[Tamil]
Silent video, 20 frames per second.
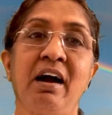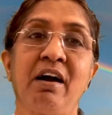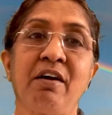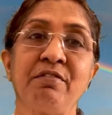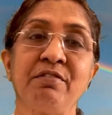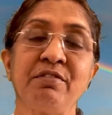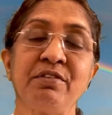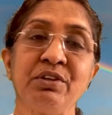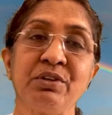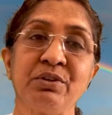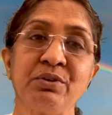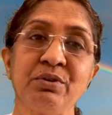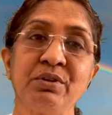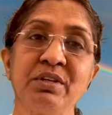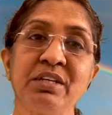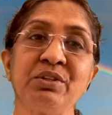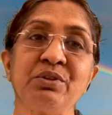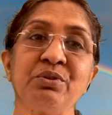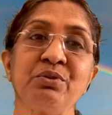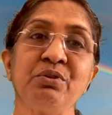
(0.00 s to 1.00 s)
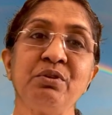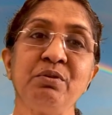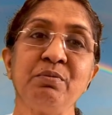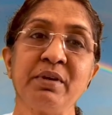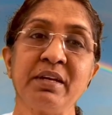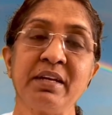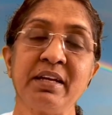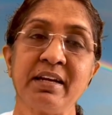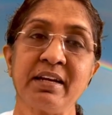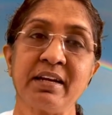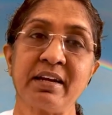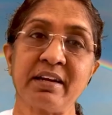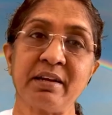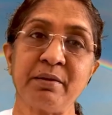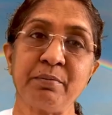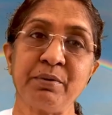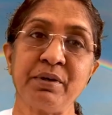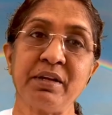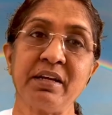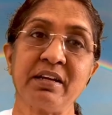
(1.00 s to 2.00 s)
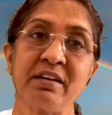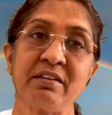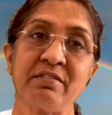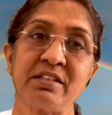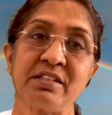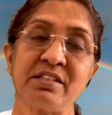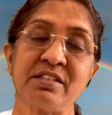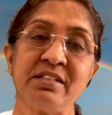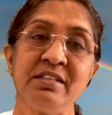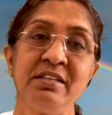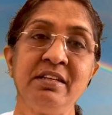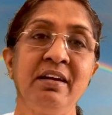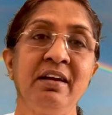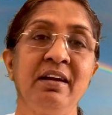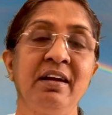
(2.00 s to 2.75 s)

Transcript: அவங்களுக்குள்ளே தூய்மையை கடைபிடிக்க வச்சு